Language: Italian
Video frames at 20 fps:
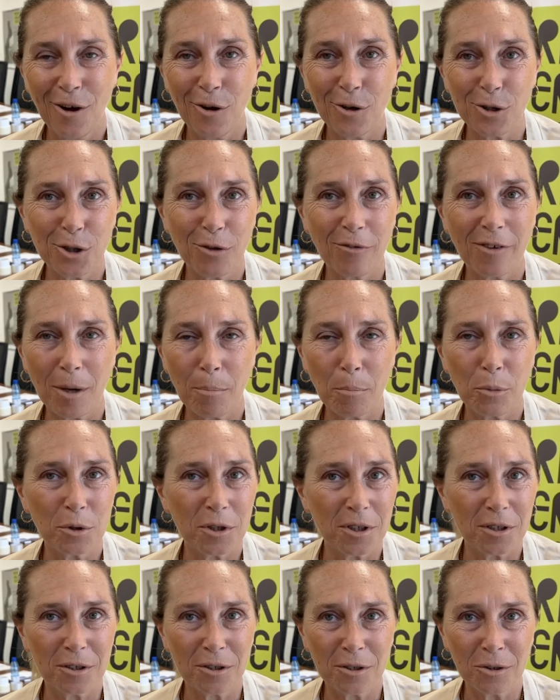o
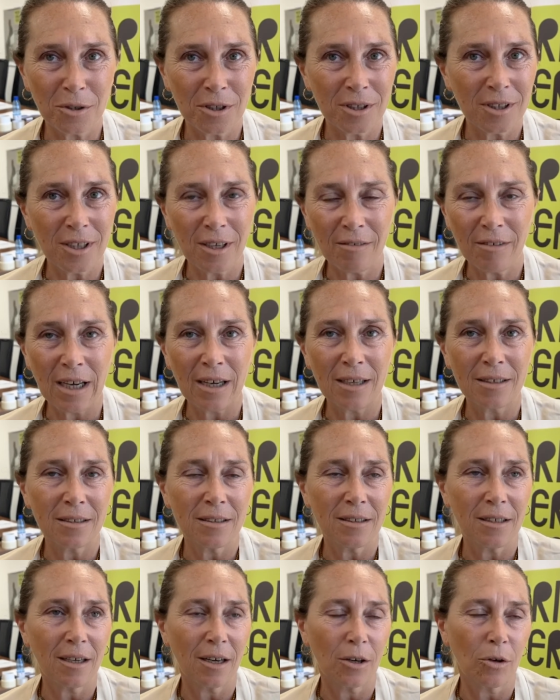sovrapposizione di
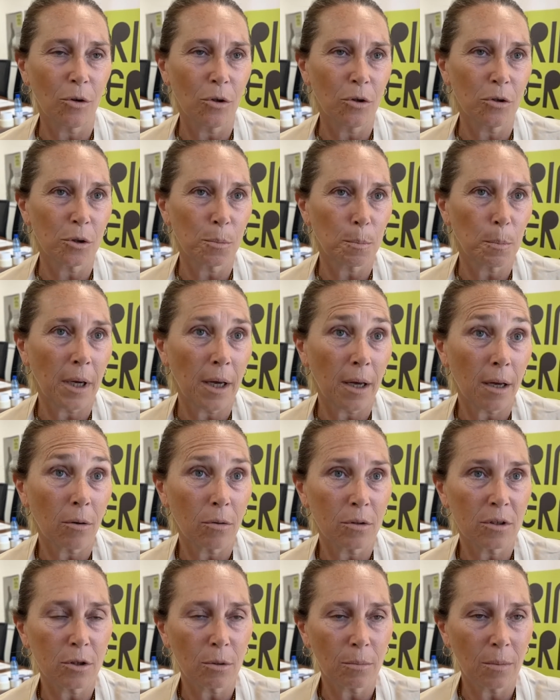eventi. Ecco, io spero
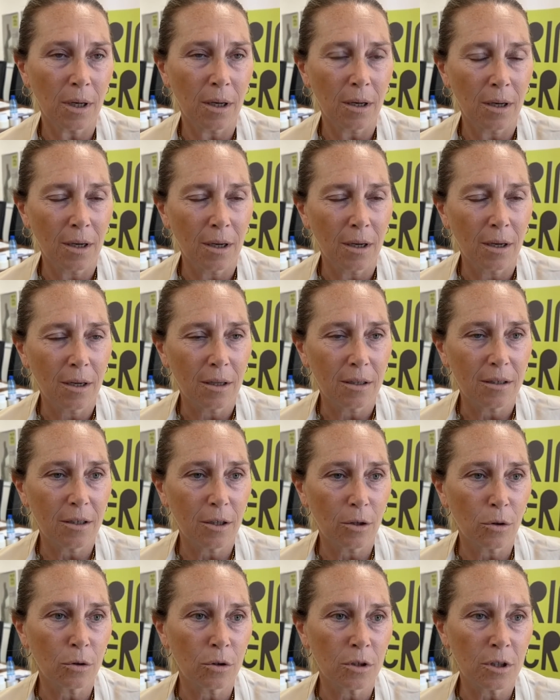insomma, di
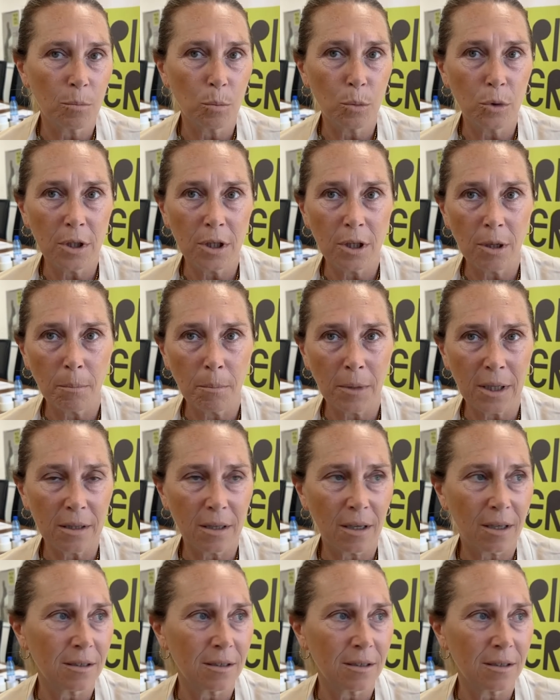contribuire a mettere a